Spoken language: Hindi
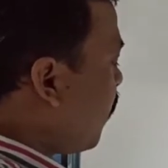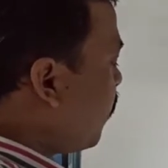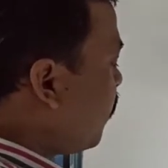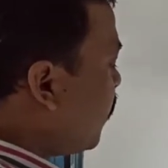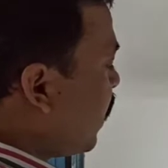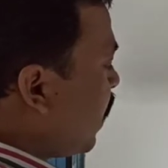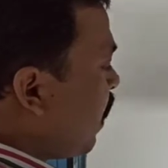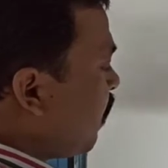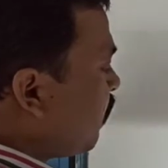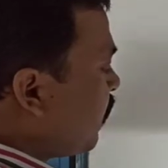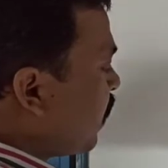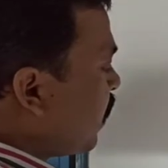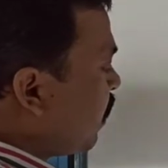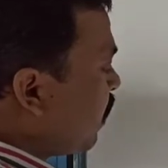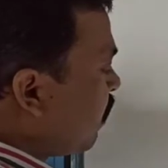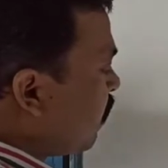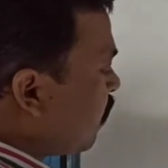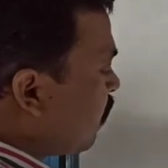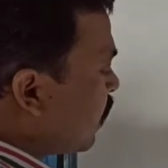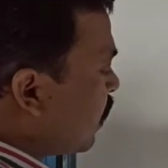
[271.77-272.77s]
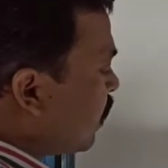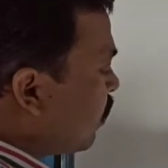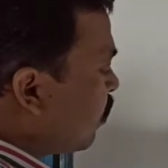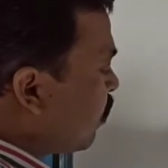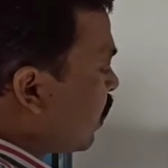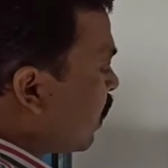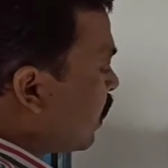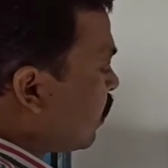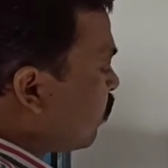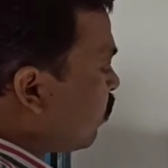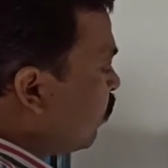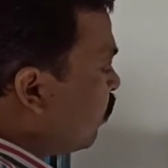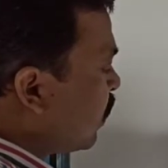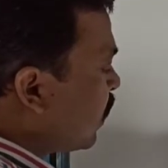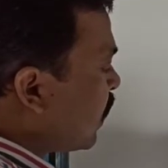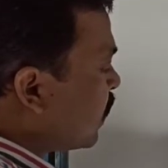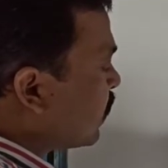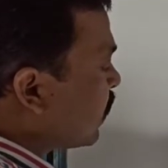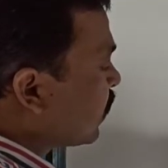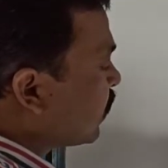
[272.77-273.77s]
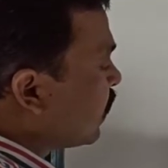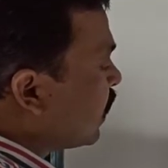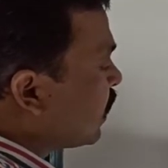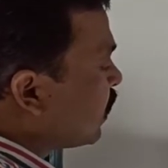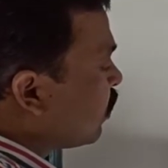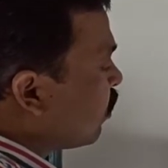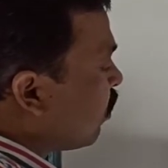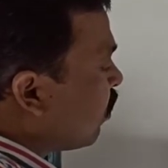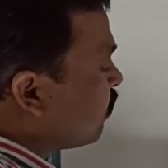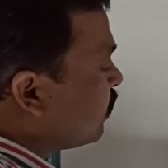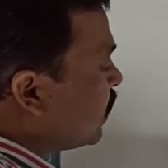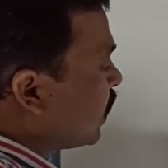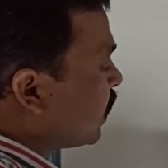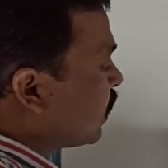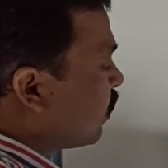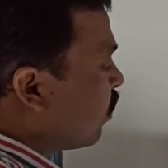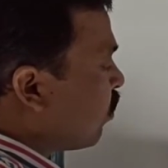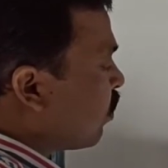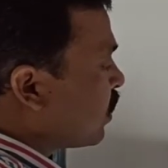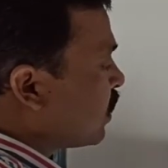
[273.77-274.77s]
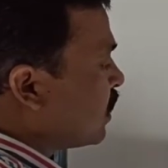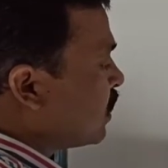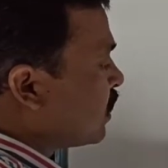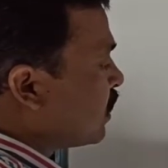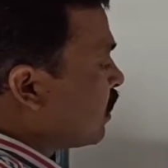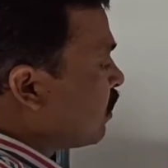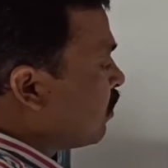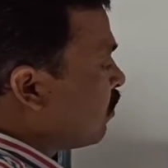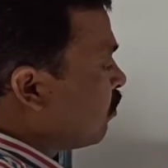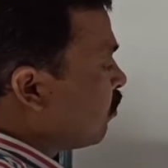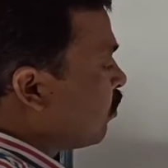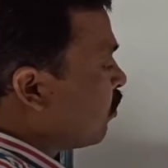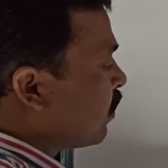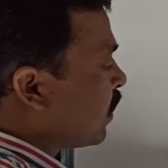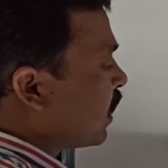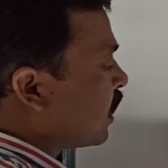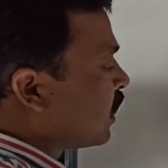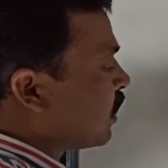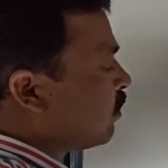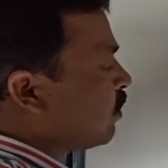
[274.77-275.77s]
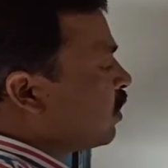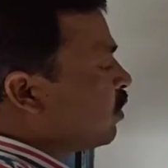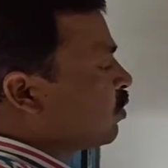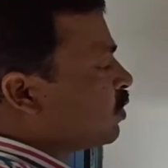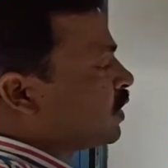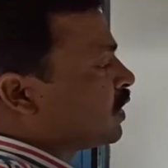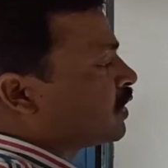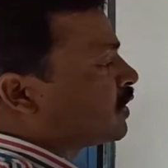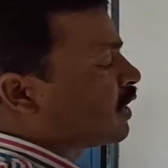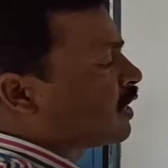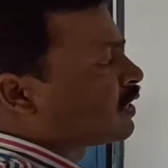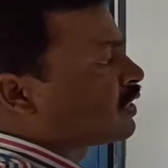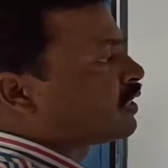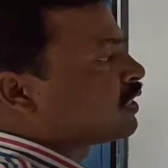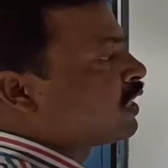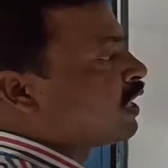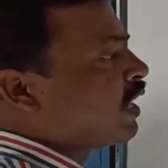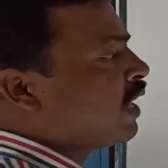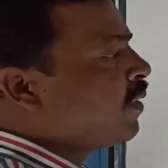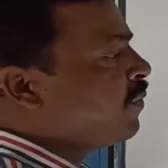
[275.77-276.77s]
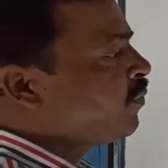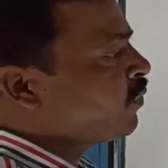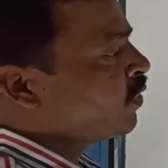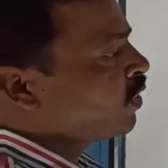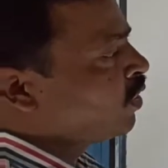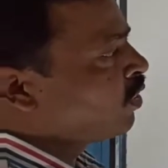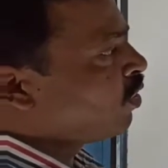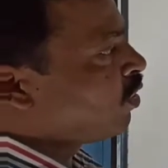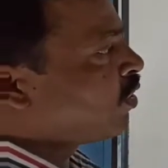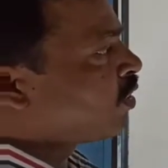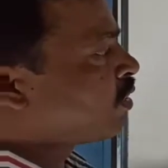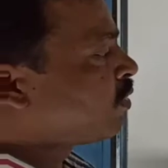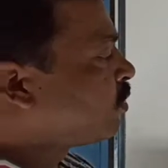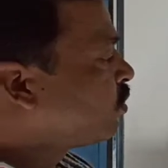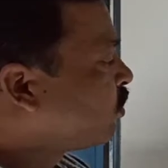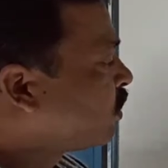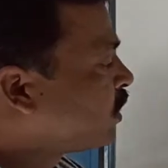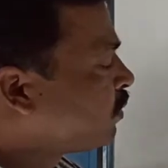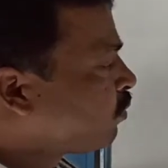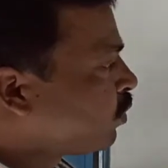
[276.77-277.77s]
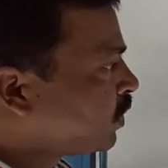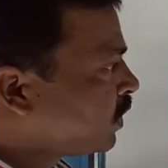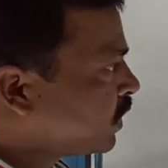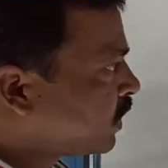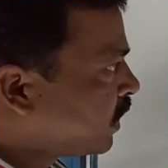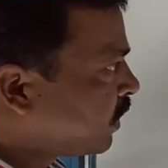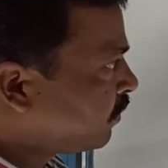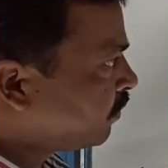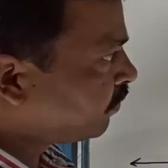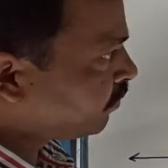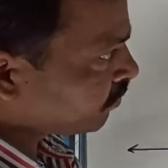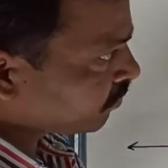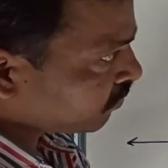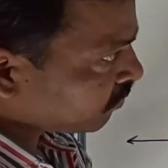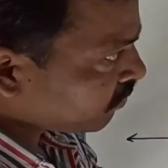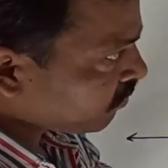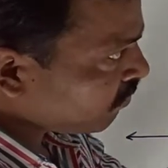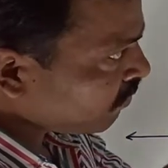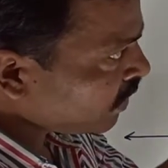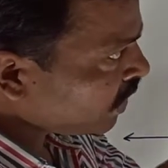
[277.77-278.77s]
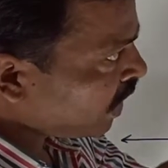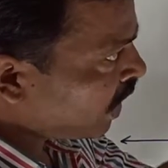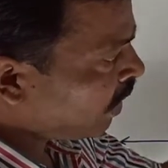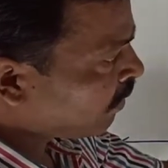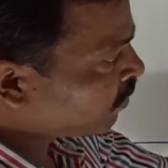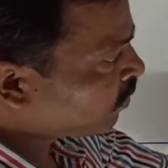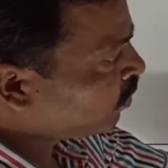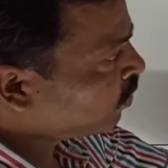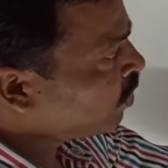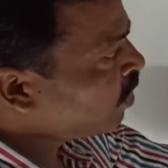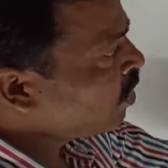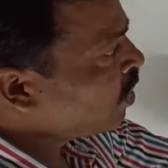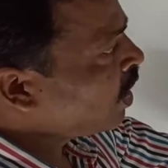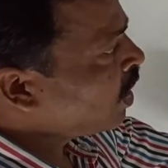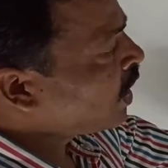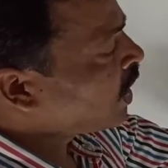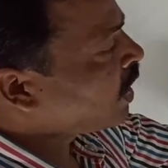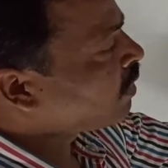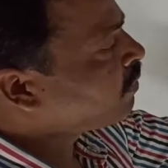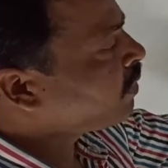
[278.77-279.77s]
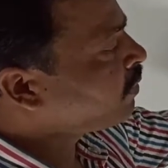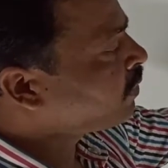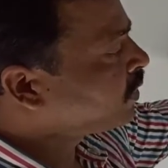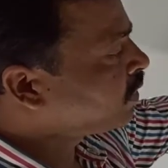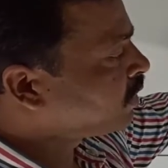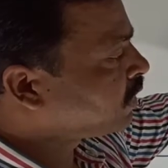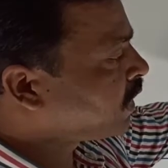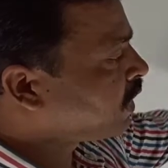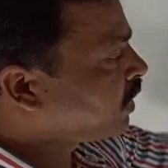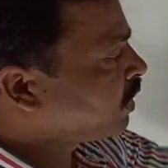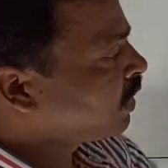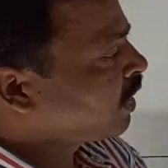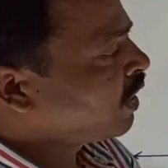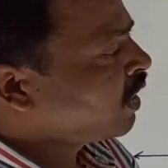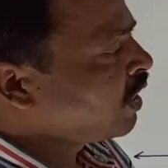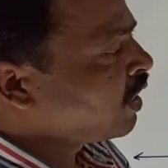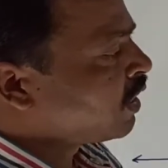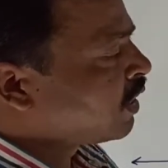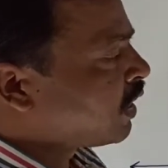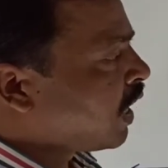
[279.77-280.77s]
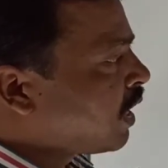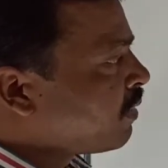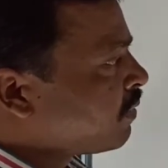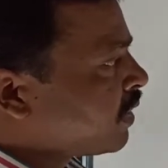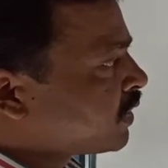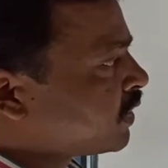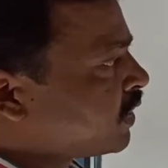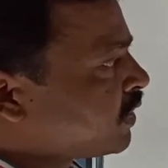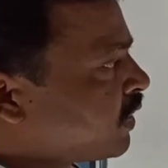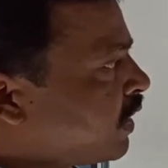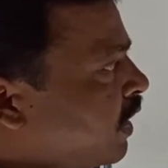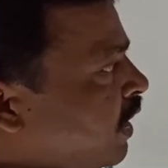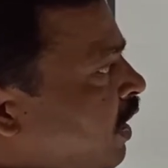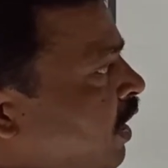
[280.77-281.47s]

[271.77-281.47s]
आप यहाँ पर कंक्लूड कर सकते हैं कि ऑब्जेक्ट ओरिजिन से मूव करते हुए कुछ इस तरह से चला है और चूँकि पोजीशन आपको एबव द टाइम एक्सिस है